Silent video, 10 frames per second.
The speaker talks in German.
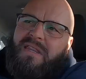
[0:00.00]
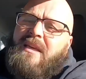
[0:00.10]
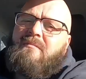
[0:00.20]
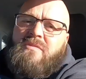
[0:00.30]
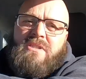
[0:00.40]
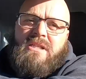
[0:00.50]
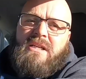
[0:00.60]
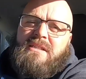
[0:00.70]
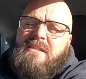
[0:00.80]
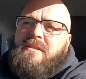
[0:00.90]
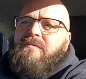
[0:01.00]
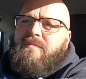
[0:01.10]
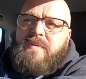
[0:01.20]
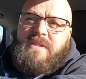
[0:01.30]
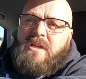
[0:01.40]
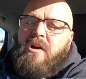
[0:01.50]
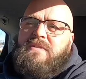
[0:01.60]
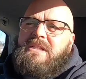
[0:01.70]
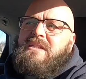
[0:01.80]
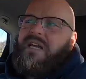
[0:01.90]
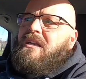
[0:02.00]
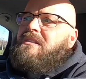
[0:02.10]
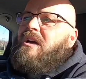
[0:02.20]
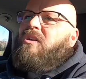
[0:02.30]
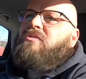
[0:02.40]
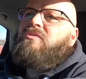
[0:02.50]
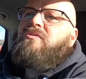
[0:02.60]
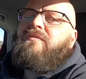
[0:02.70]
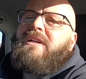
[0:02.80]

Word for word: dann musst du jetzt, kaufst jetzt ein anderes Auto,